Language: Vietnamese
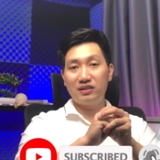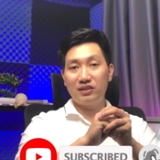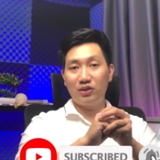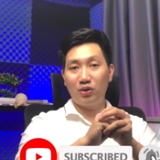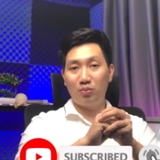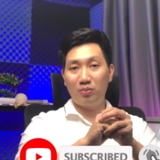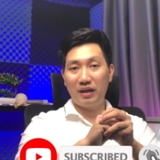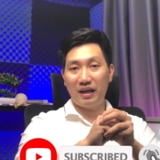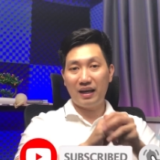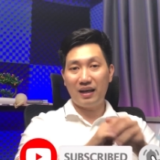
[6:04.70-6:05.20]
sử dụng
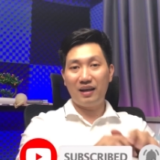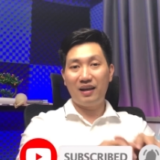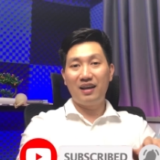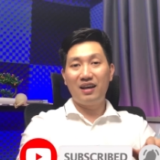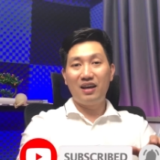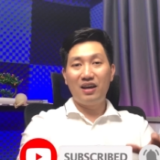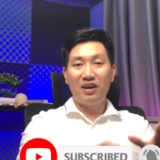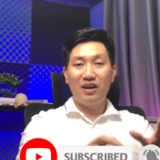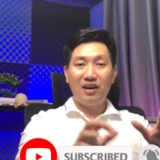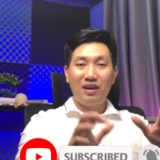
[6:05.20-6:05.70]
ha
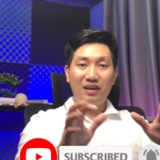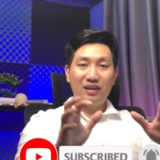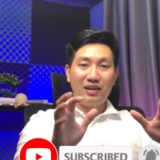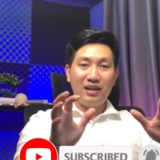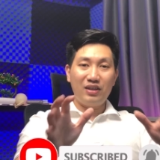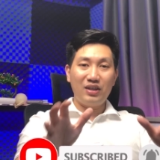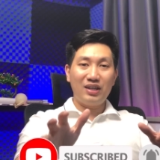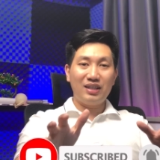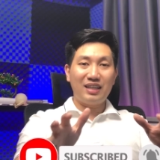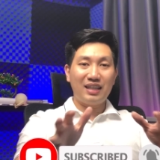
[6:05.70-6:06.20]

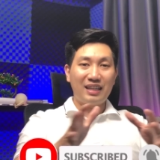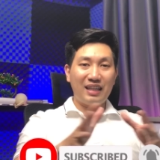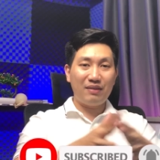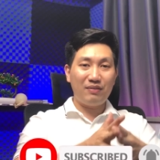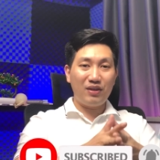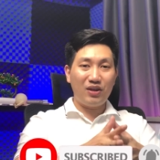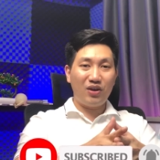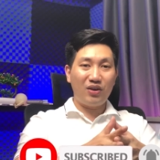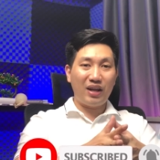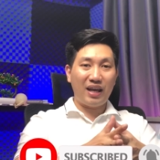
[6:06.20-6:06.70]
nếu như anh chị thấy
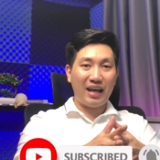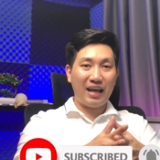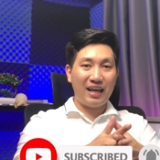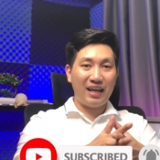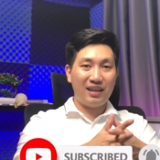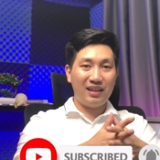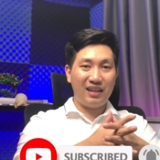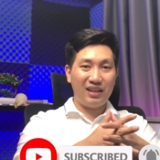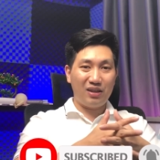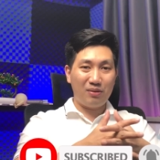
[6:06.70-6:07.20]
video này hay
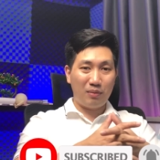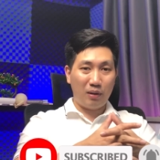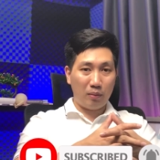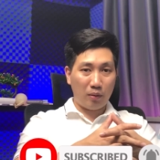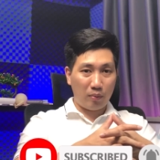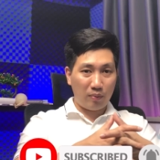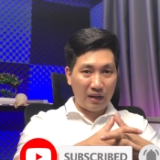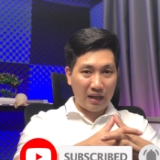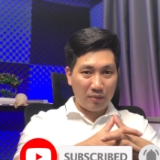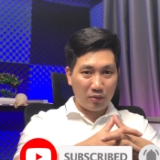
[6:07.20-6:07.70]
anh chị cho mình
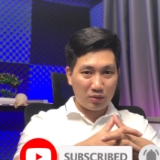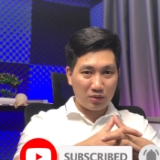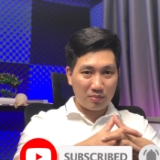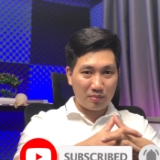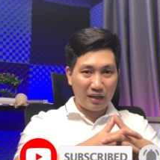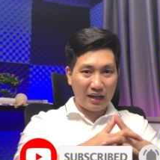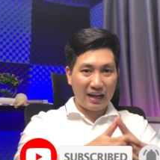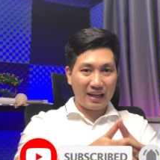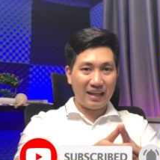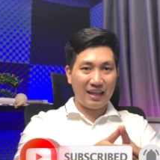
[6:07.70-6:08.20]
một like một
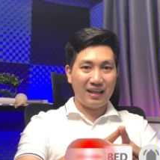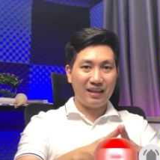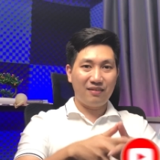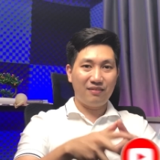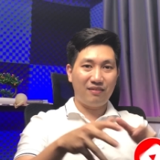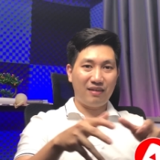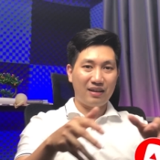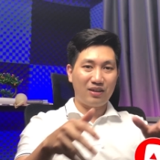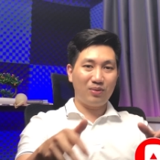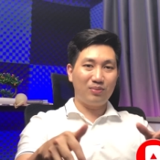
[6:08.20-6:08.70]
subscribe nhé
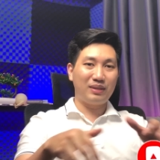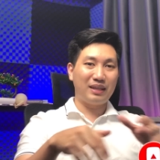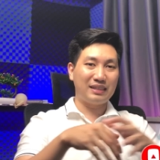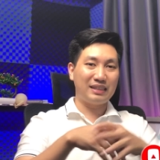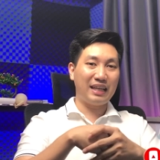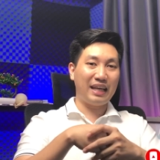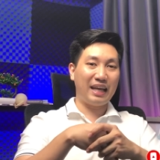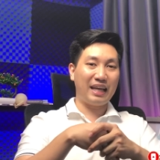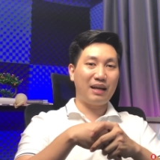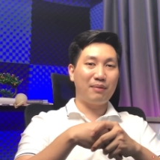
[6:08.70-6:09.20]
và chúng ta sẽ
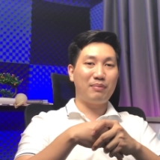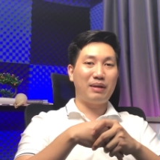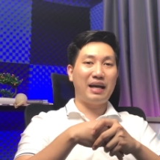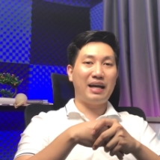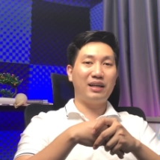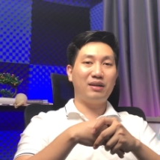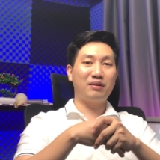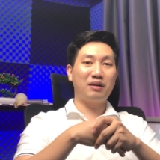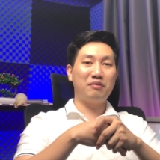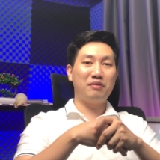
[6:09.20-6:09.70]
hẹn gặp lại
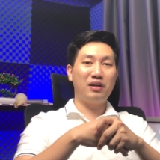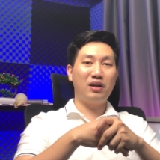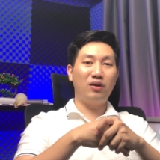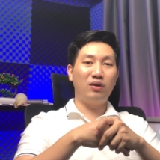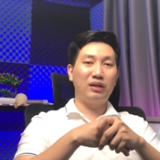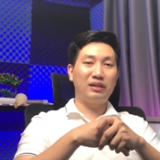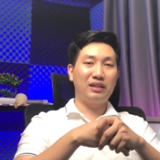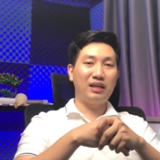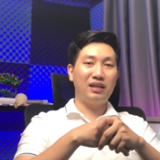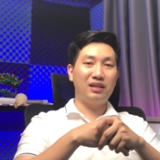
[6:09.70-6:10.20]
trong các video
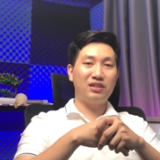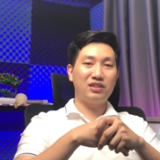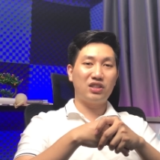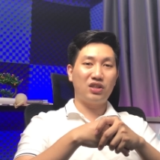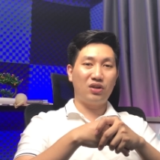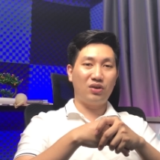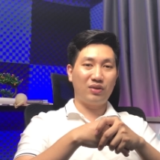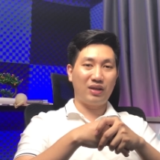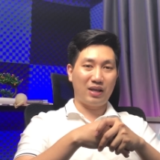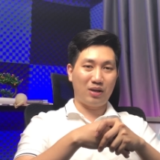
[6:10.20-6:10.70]
lần tới trên
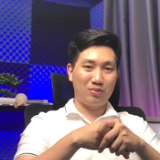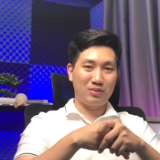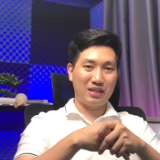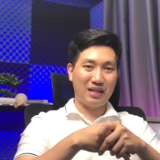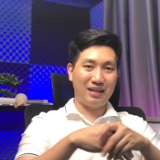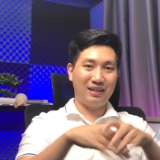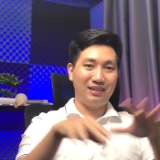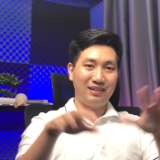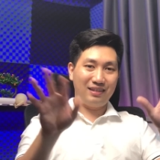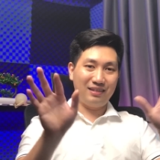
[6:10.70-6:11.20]
channel Nghề Công
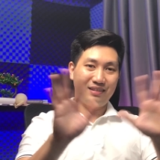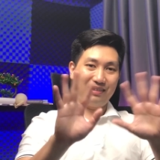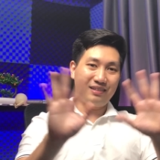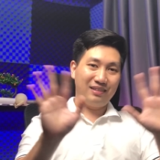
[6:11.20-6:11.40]
Sở.